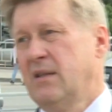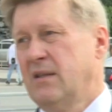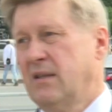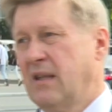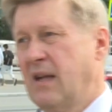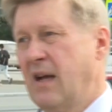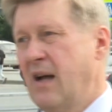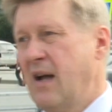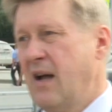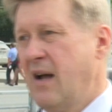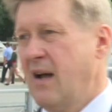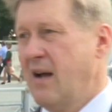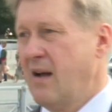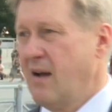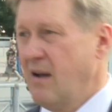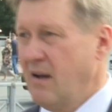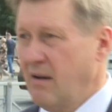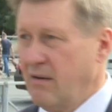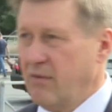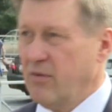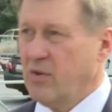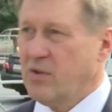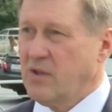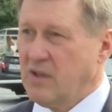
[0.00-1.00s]
на,
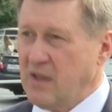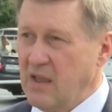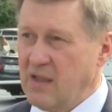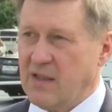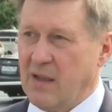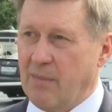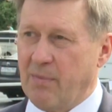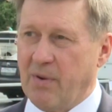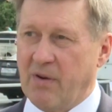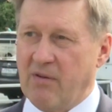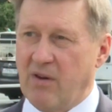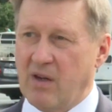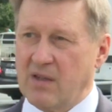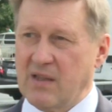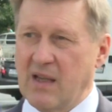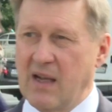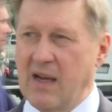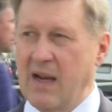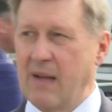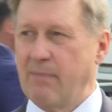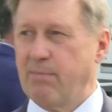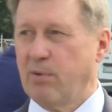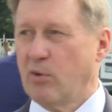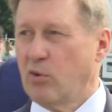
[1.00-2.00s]
вот здесь, на
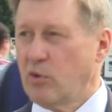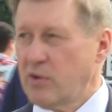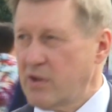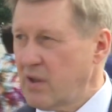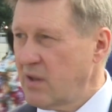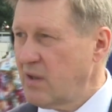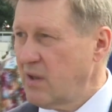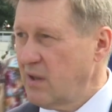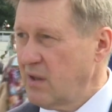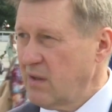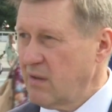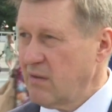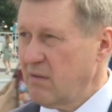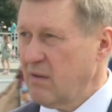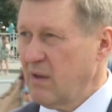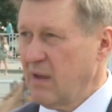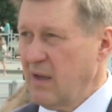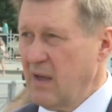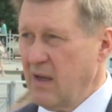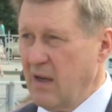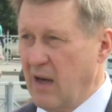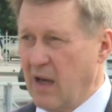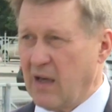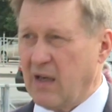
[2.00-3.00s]
привокзальной площади,
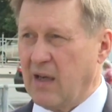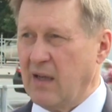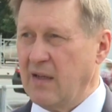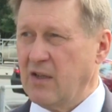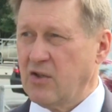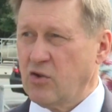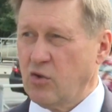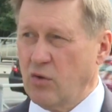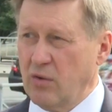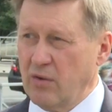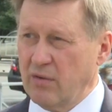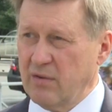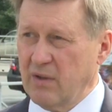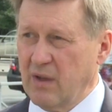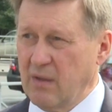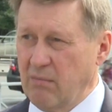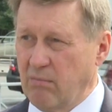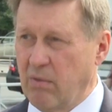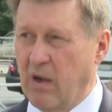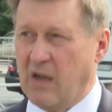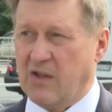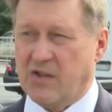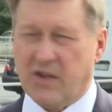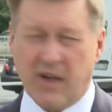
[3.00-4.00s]
организована
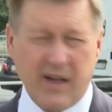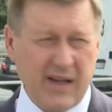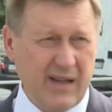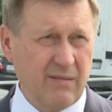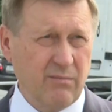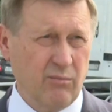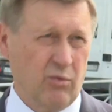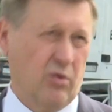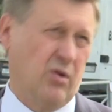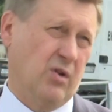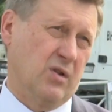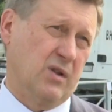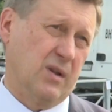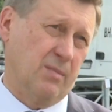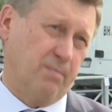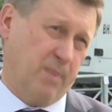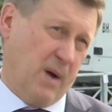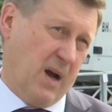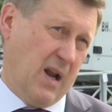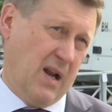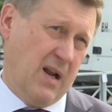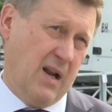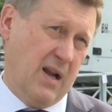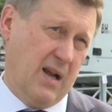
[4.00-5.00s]
большая
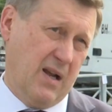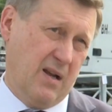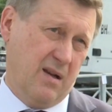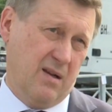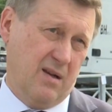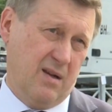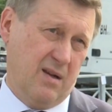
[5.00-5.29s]
муниципальная